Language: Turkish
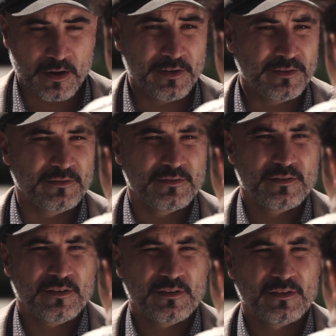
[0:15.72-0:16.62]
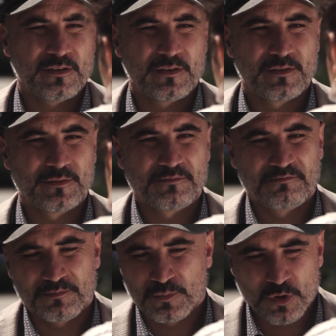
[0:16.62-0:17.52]
Aylin
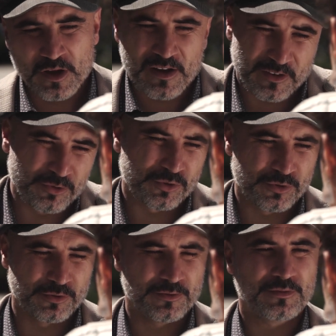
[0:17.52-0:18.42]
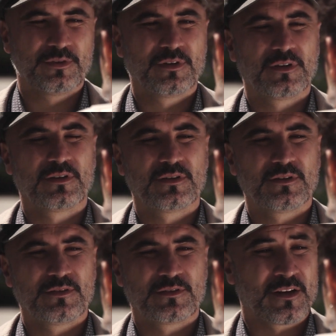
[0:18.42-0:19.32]
böyle ayaküstü
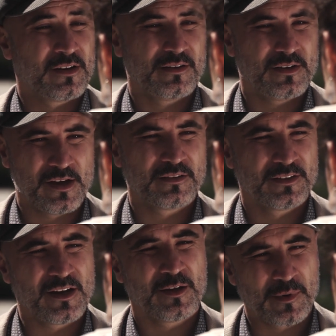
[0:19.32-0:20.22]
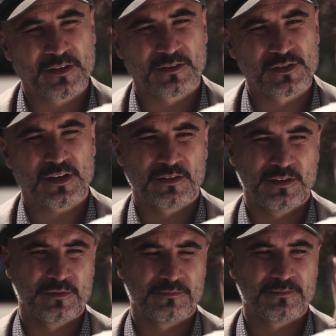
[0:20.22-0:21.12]
sana hayat hikayemi anlatacak
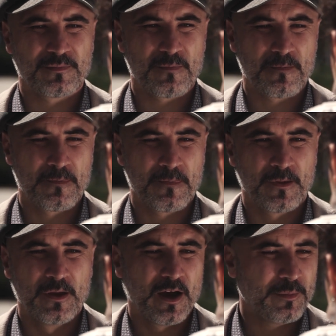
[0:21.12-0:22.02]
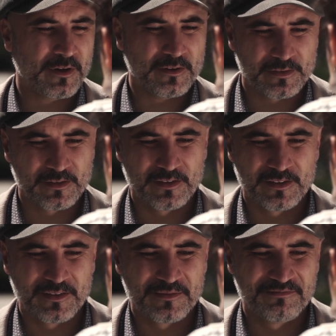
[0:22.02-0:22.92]
değilim. Ama
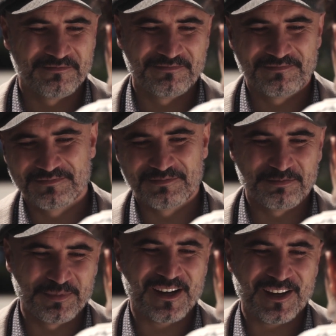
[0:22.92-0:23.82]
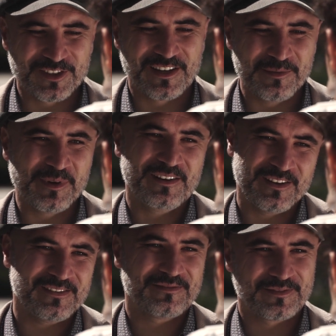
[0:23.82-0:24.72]
birkaç
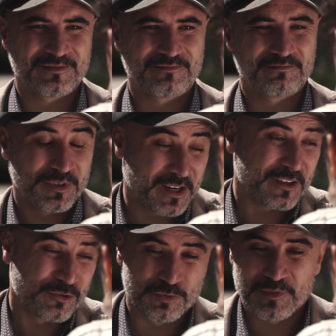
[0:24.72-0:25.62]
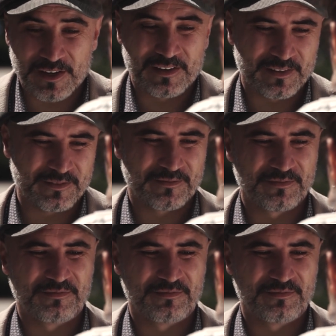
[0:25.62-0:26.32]
kelimeyle, birkaç cümleyle